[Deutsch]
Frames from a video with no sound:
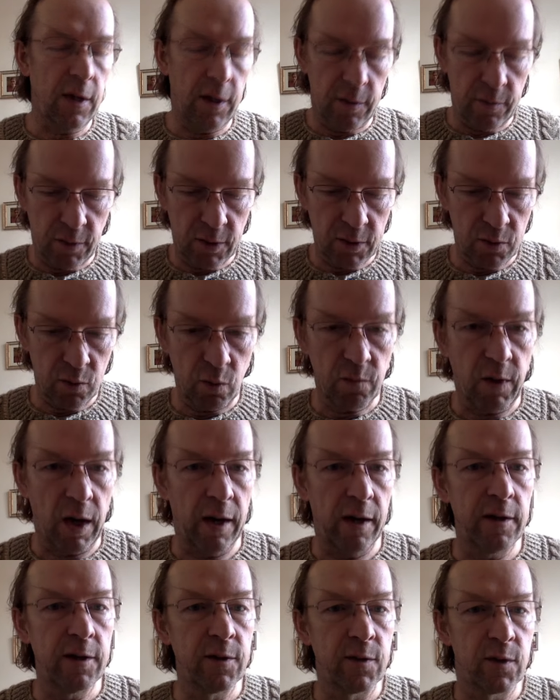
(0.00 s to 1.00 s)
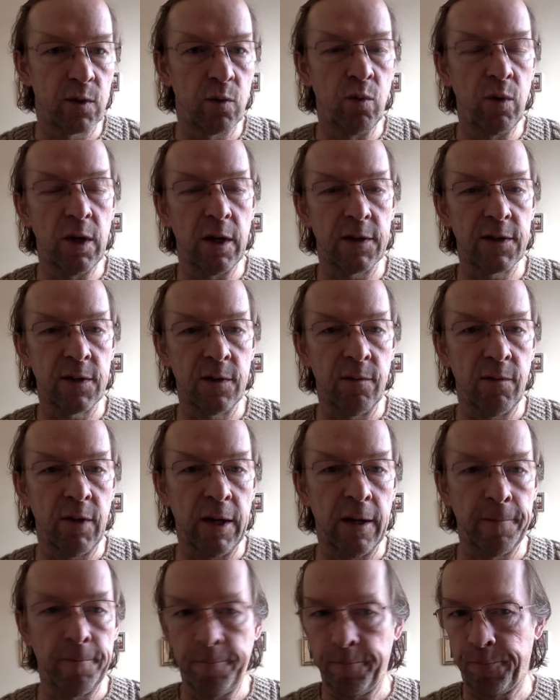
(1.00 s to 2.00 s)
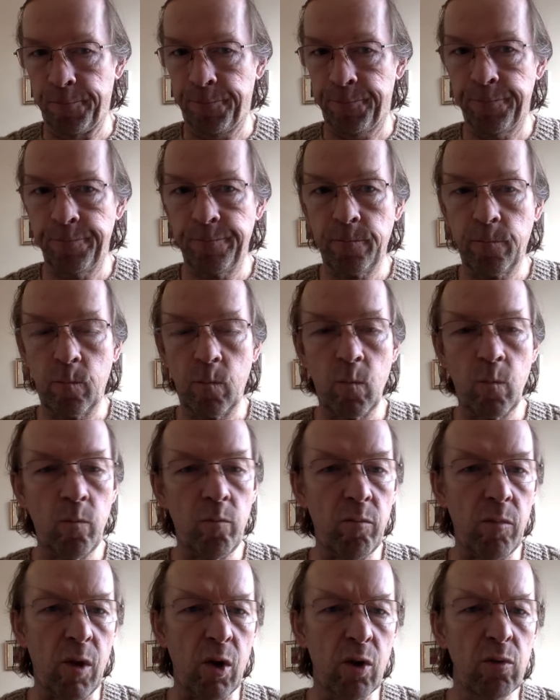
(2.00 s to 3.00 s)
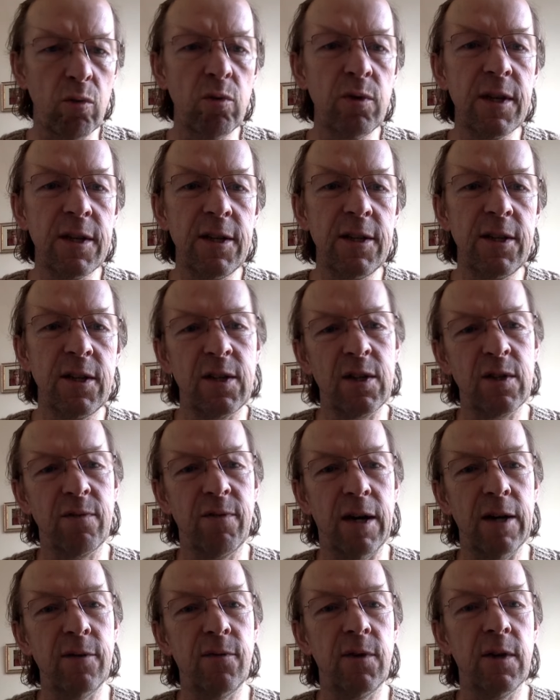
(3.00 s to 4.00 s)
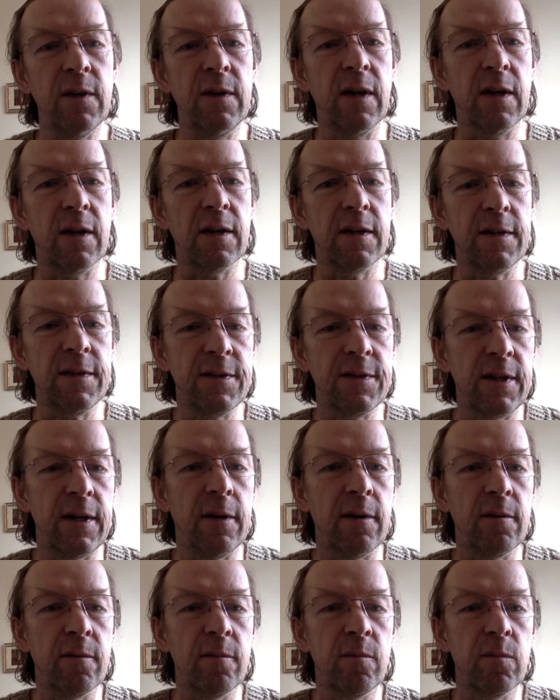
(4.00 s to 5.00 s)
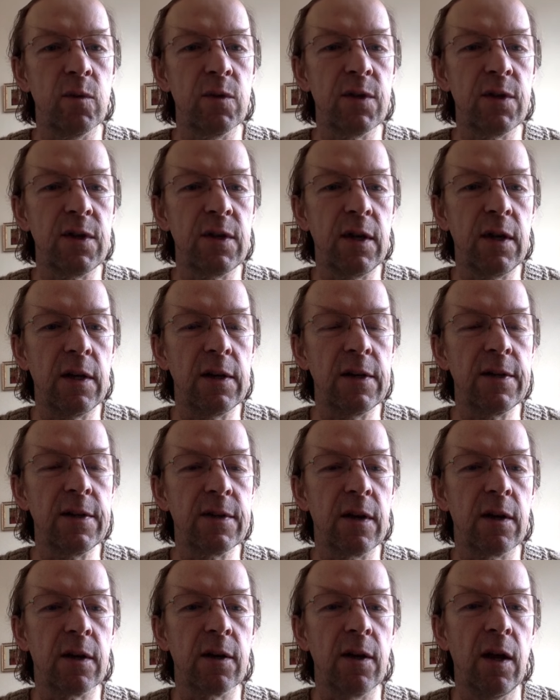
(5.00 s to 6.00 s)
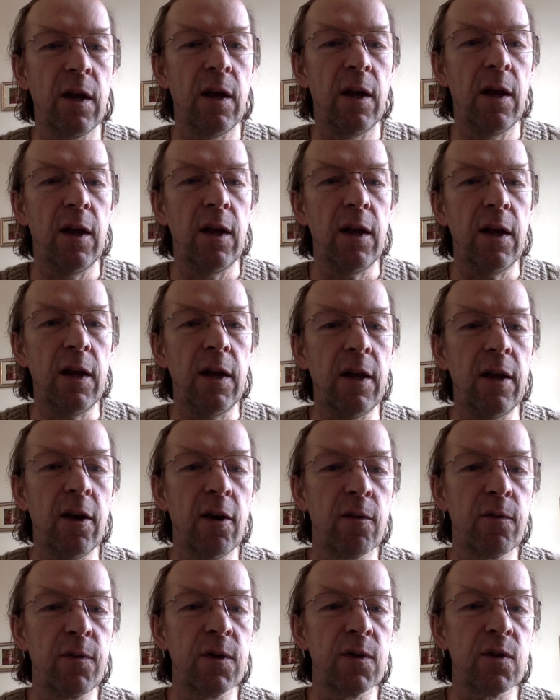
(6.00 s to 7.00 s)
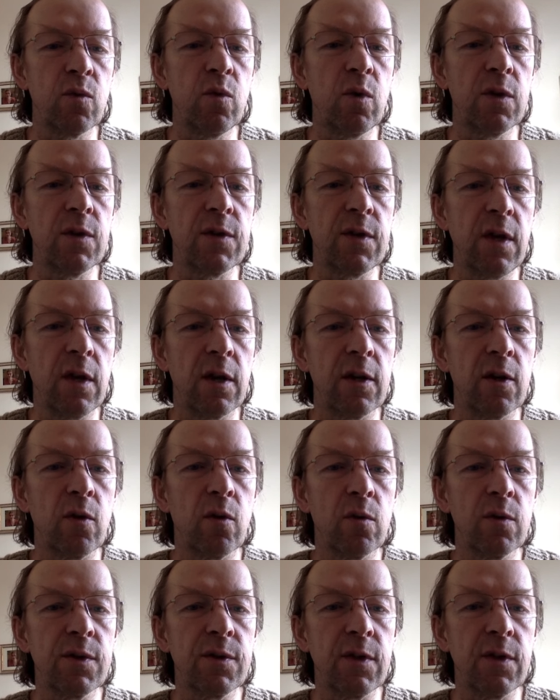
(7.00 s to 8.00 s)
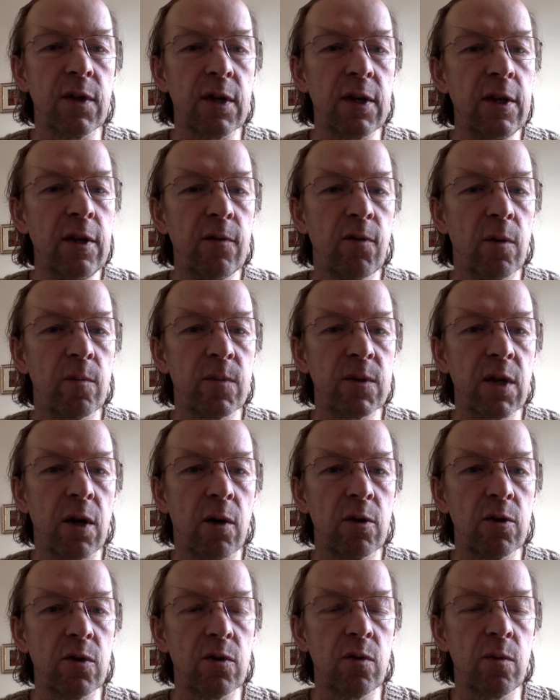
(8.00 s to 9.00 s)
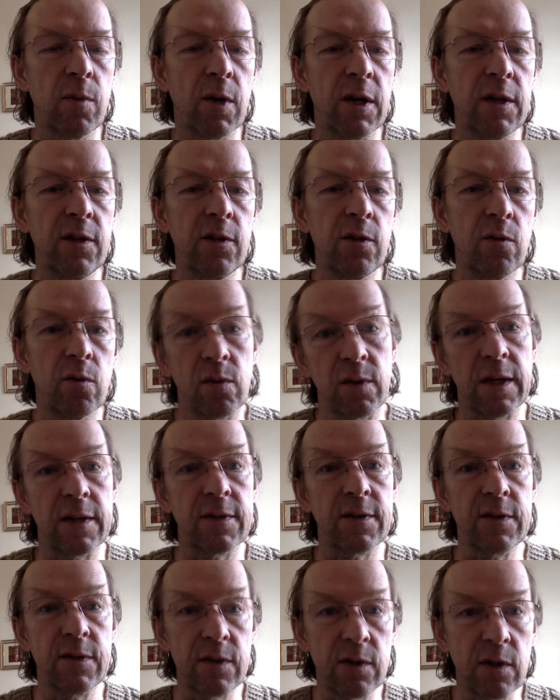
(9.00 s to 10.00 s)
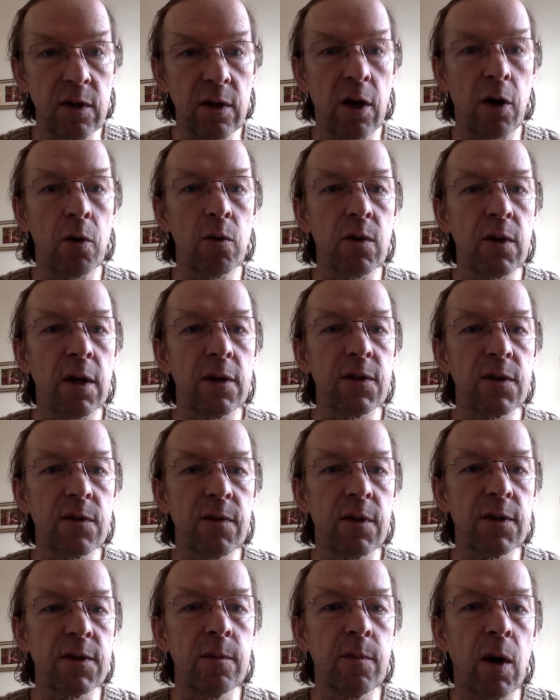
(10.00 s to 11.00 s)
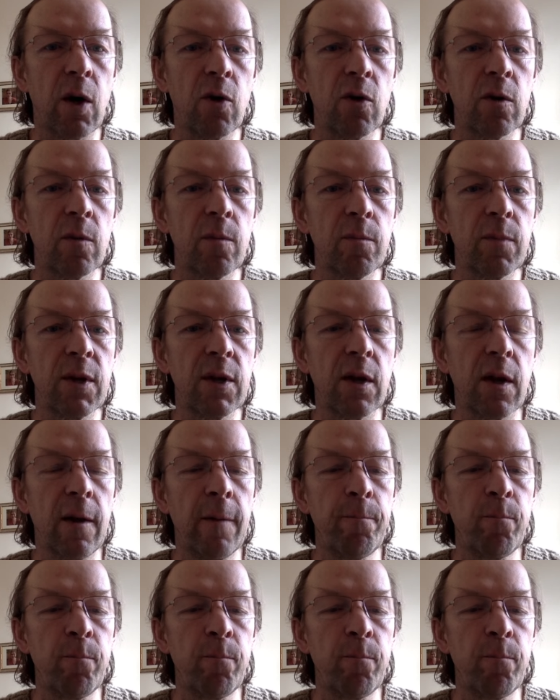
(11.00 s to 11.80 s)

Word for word: einfach so Wahlen zulassen werden. Und ich zweifle daran sehr, muss ich ehrlich sagen. Eher versuchen sie einen großen Krieg vom Zaun zu brechen und das ist genau das, was im Augenblick